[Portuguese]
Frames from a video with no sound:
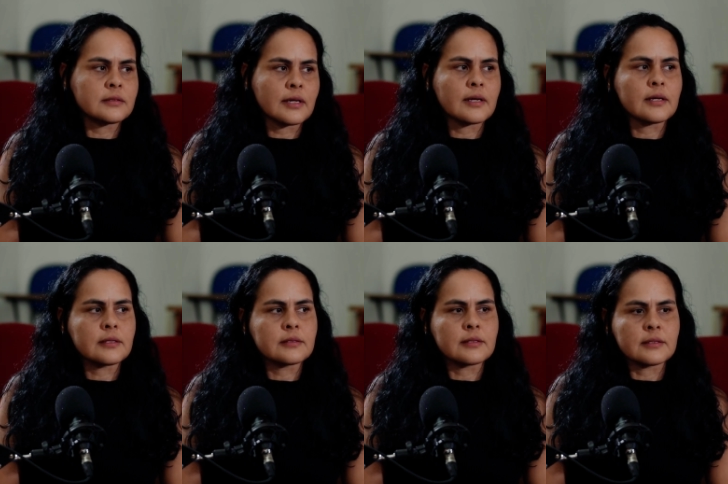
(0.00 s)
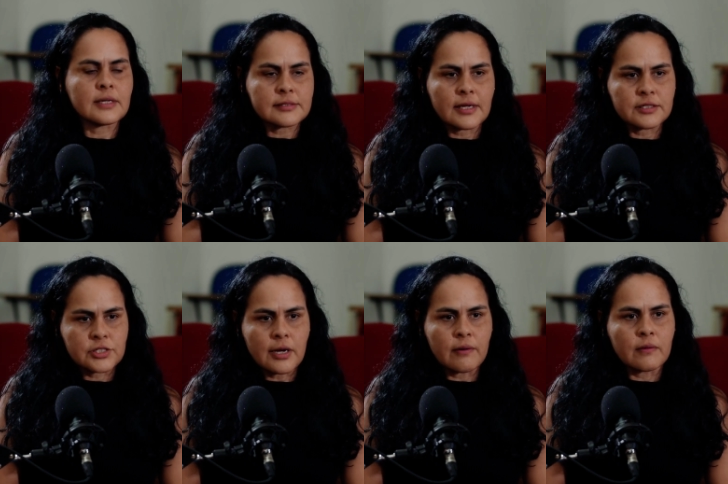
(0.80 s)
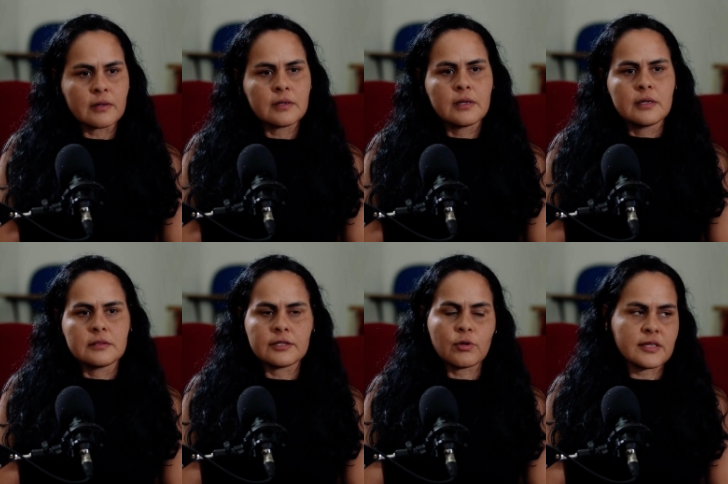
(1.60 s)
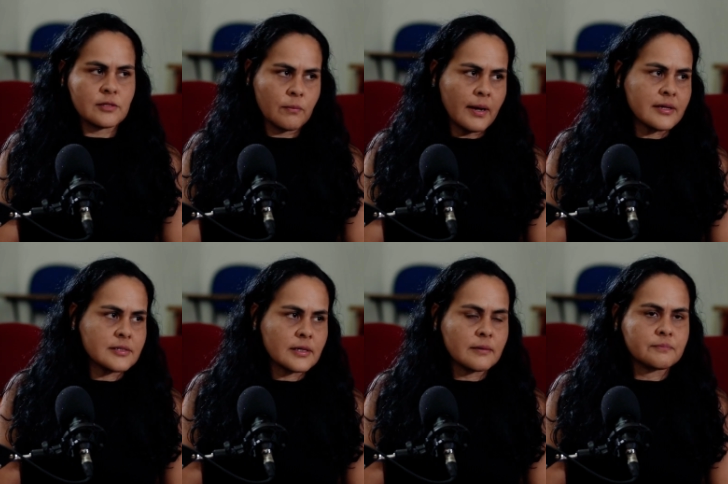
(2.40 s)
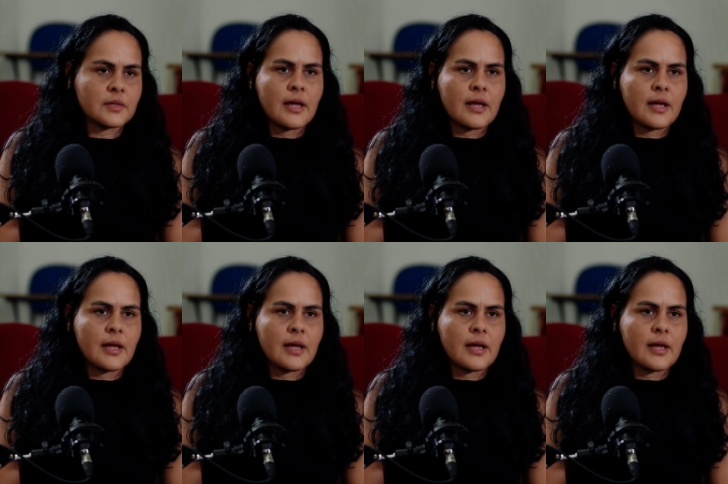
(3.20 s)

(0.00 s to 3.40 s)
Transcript: na, na sala de aula da educação básica.